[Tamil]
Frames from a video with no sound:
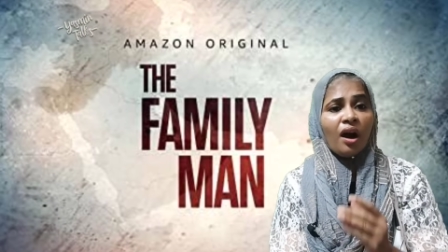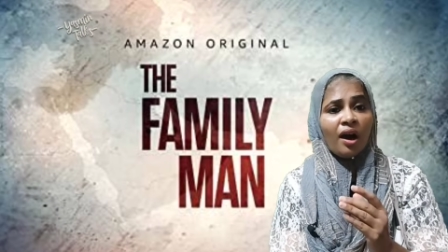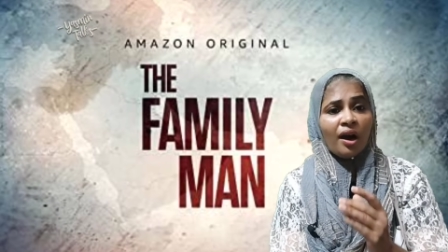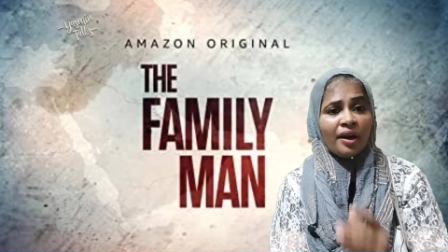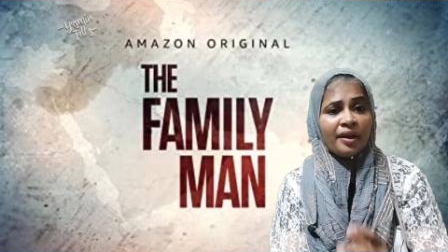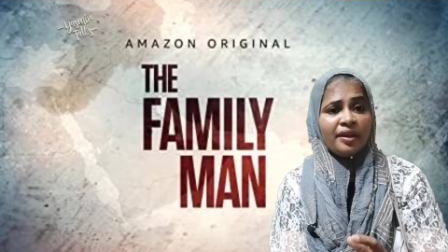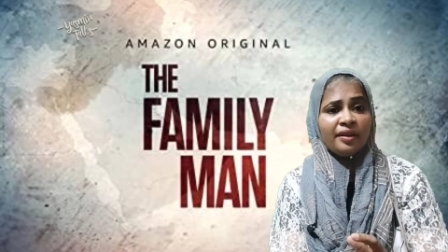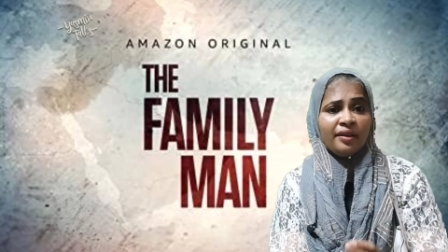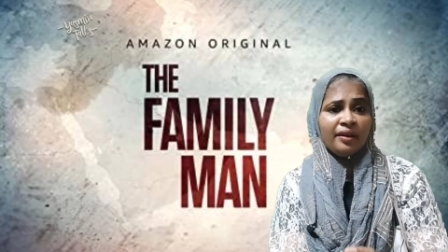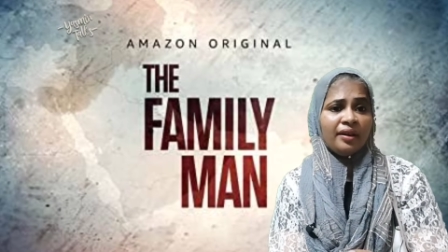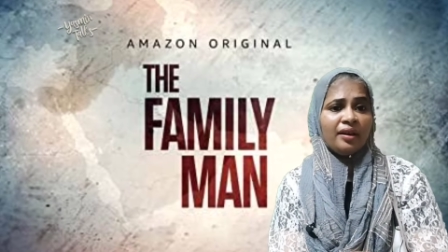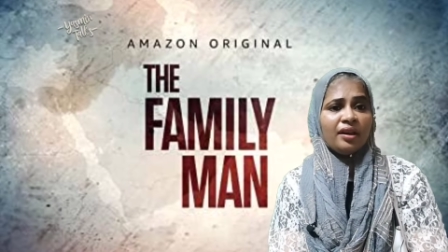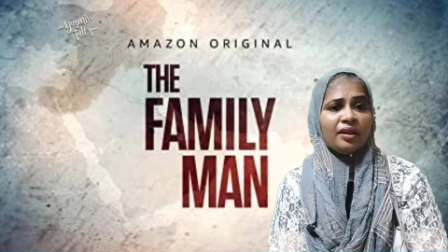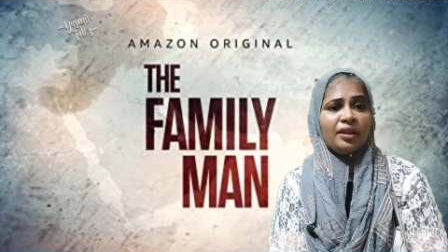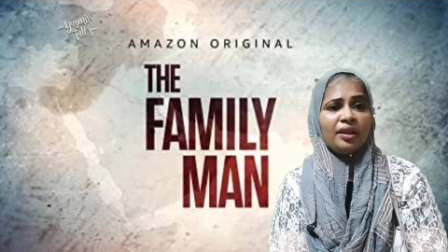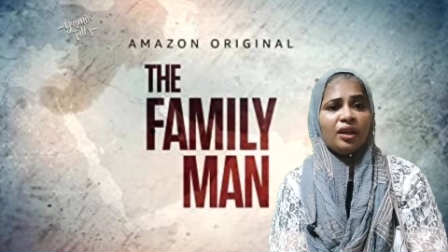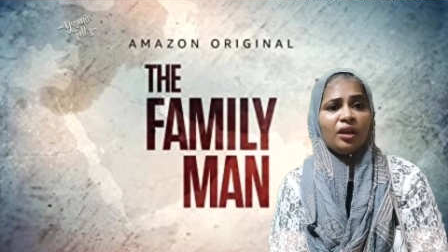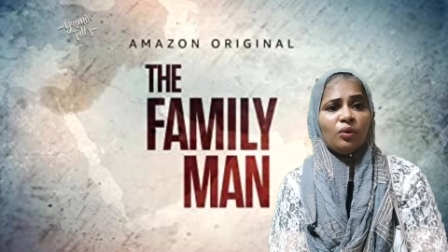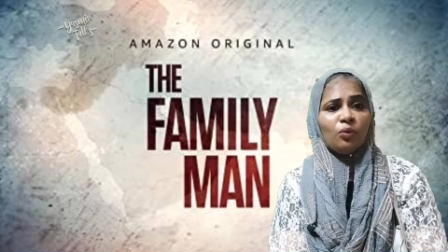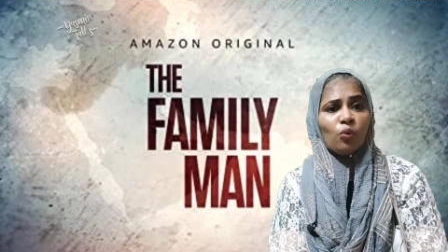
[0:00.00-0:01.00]
ஆயிரம்
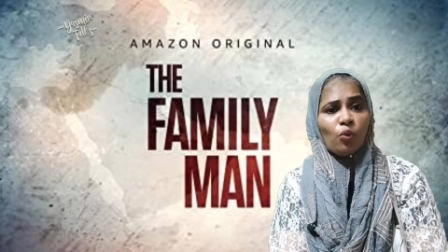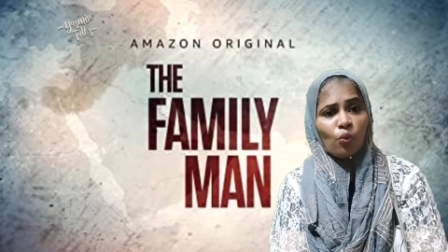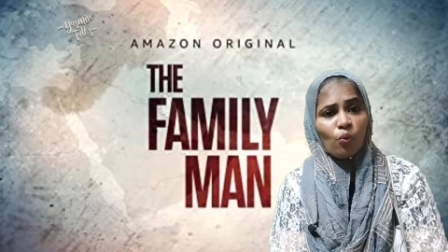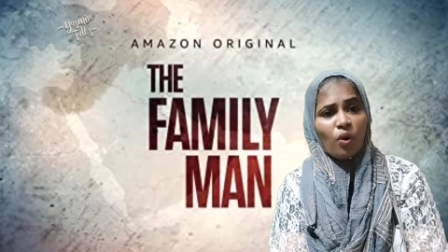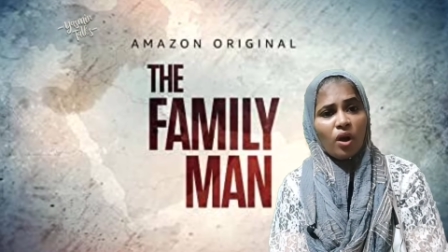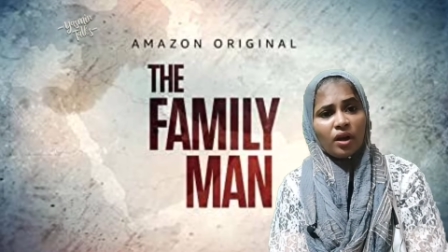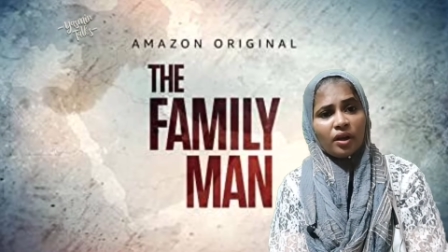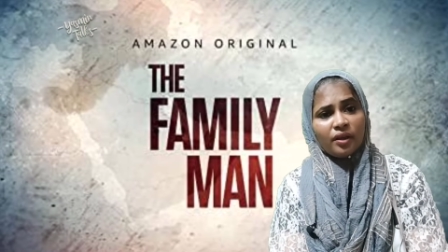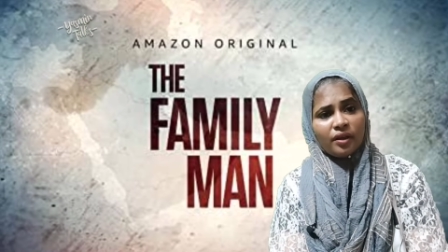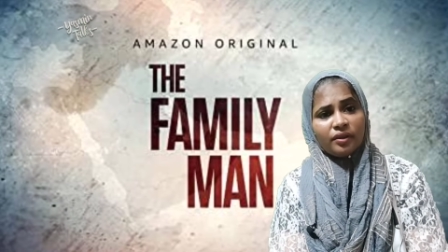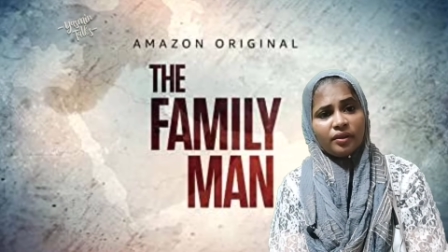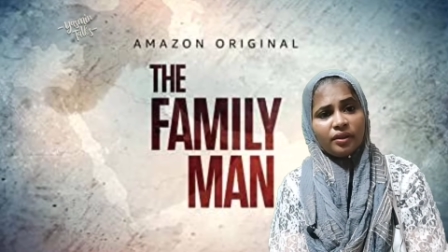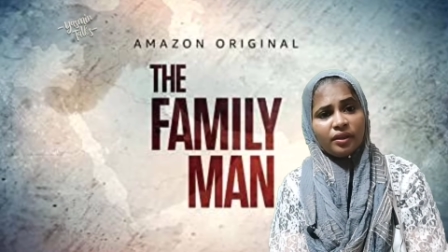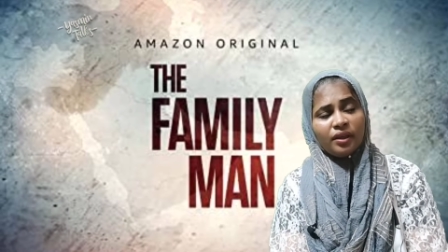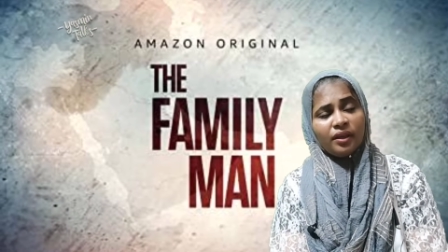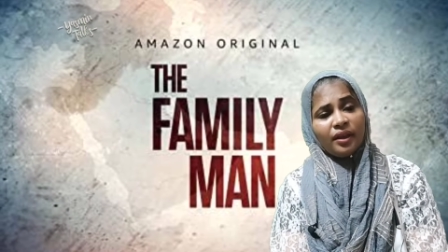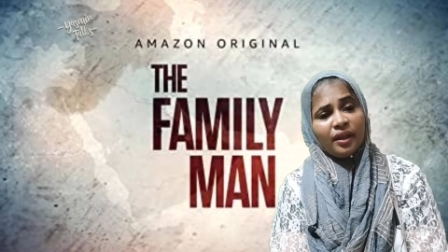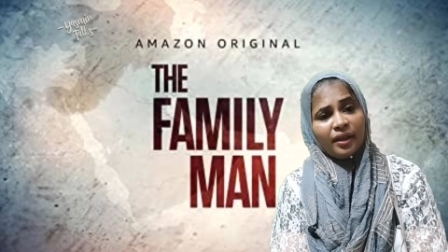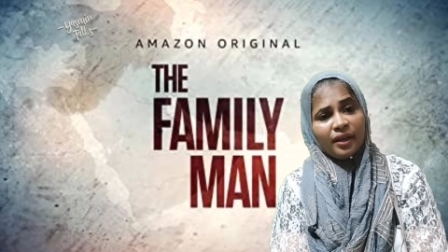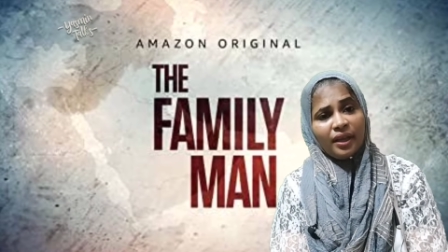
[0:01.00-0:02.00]
கதைகள்
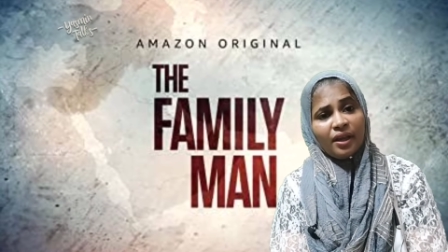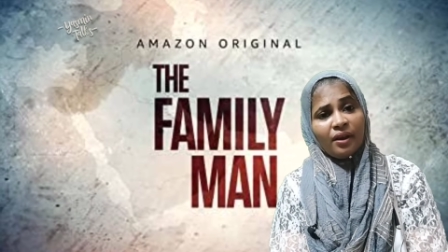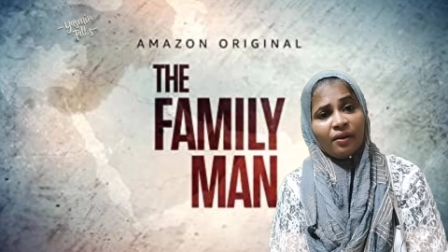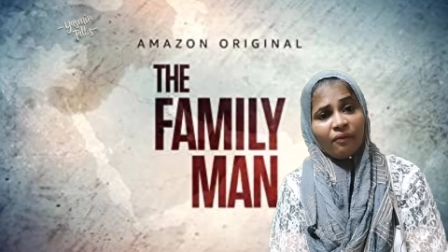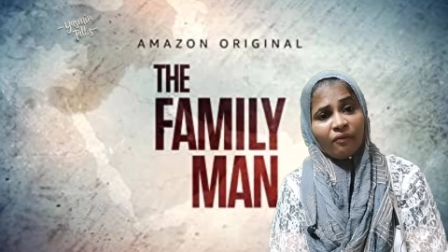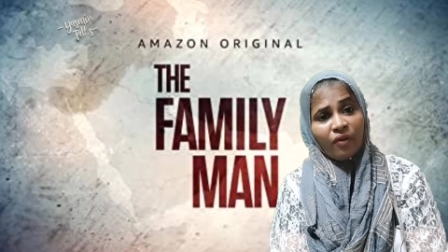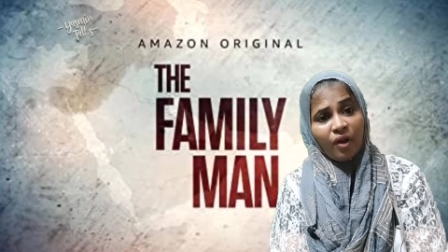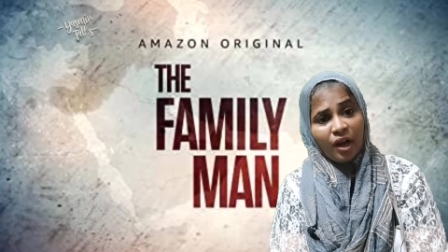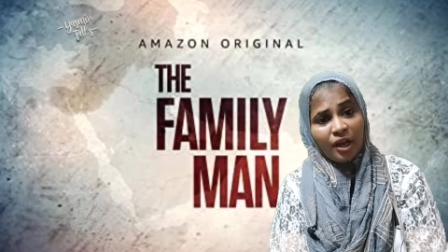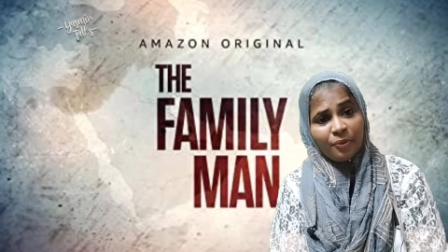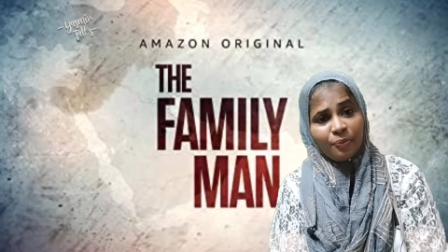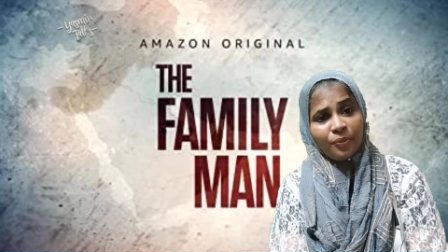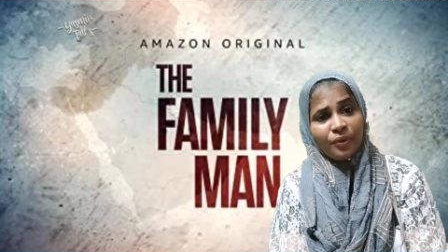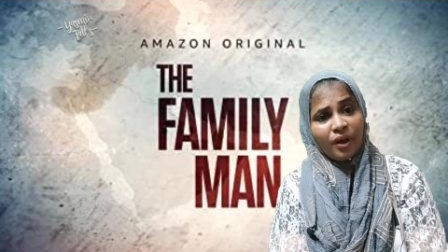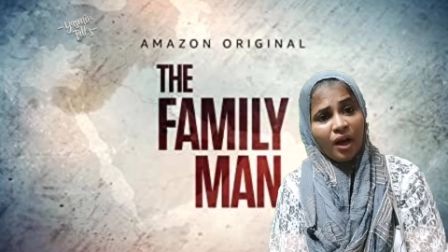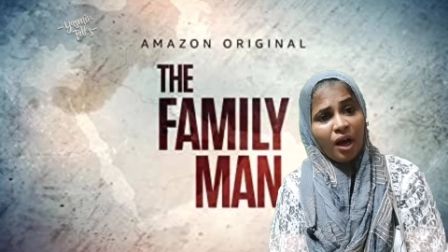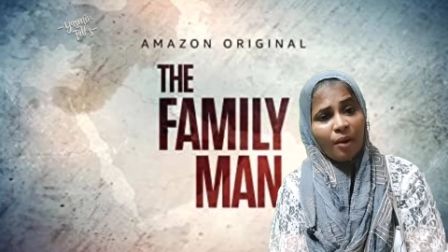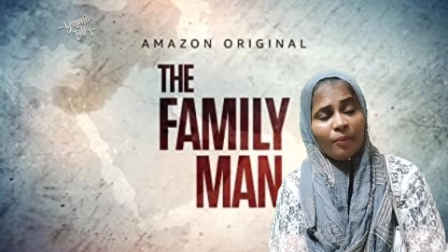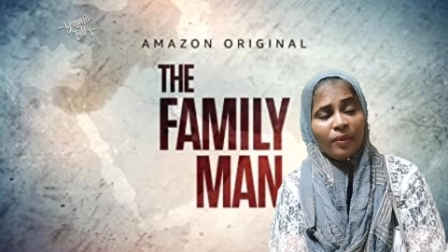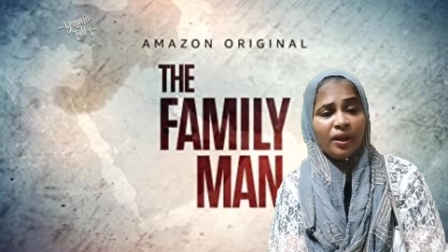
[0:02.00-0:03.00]
உருவாக்குறதுக்கு நிறைய வாய்ப்பு
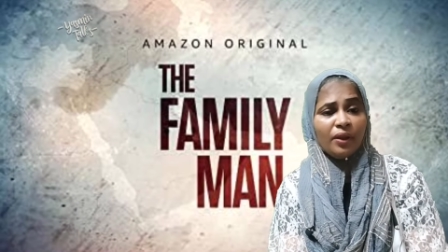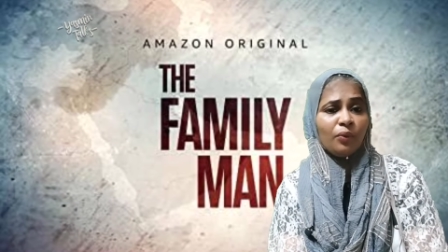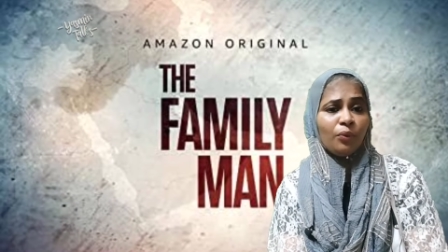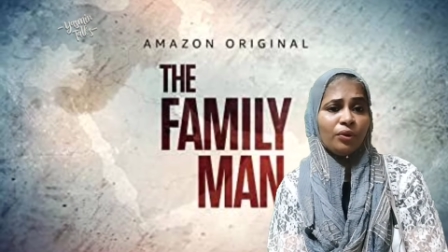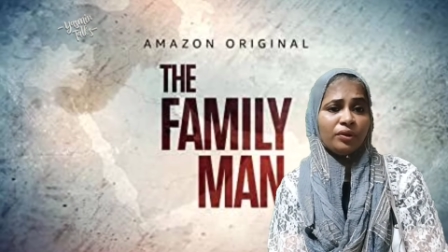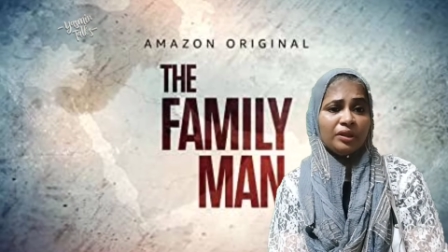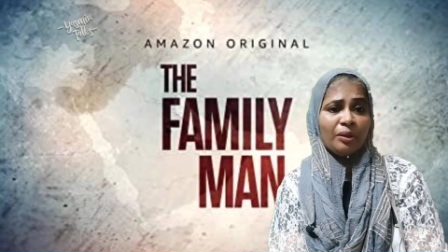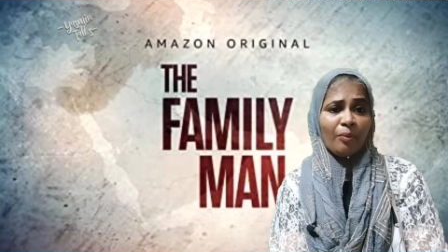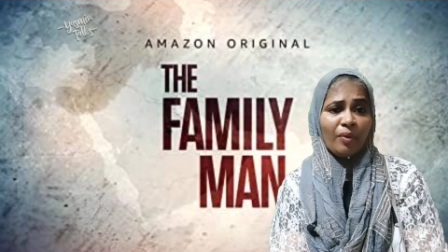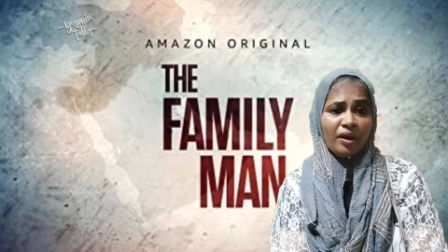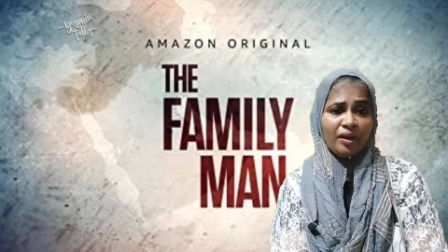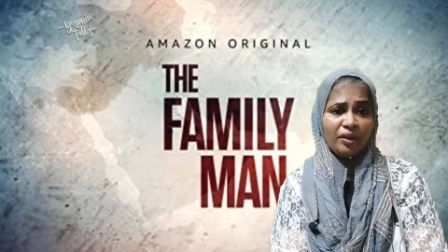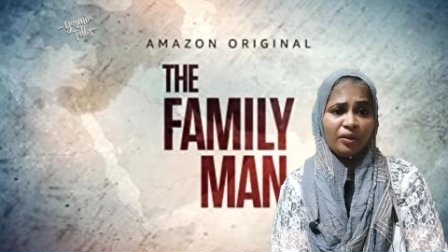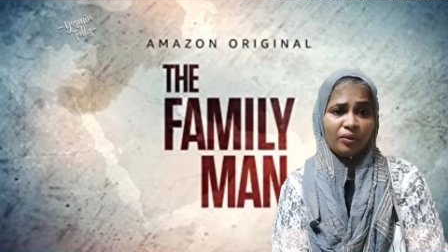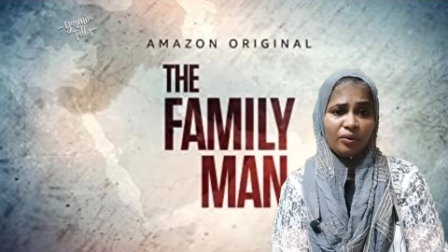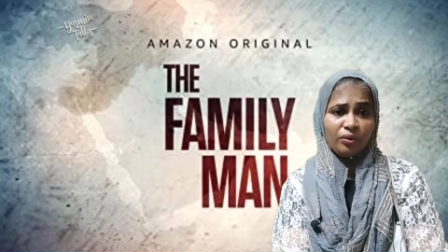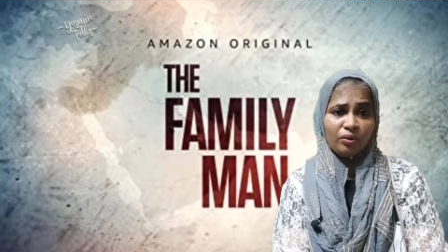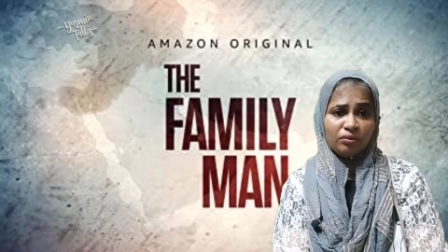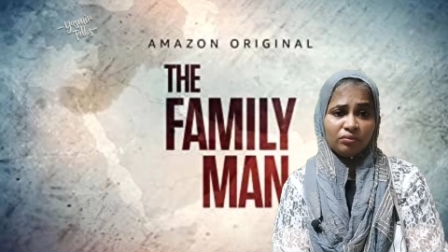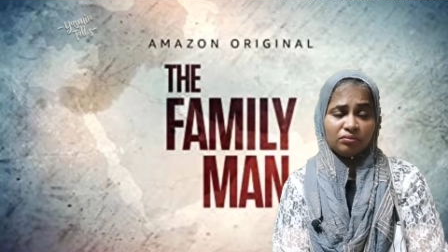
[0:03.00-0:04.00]
நாமளே கொடுத்த மாதிரி
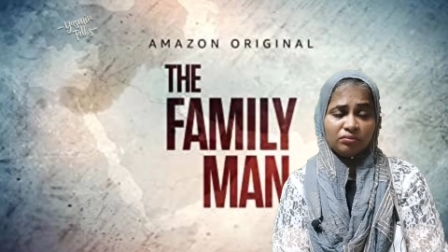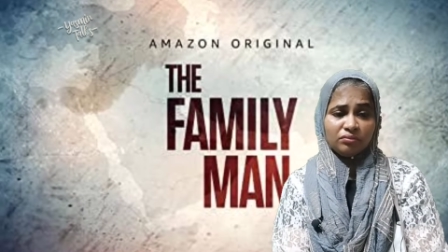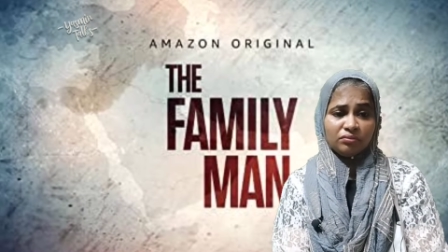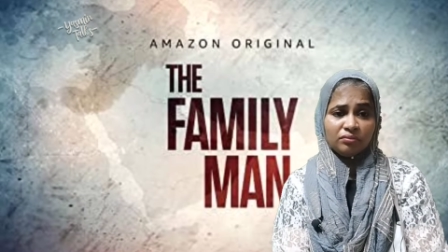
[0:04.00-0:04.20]
இருக்கும்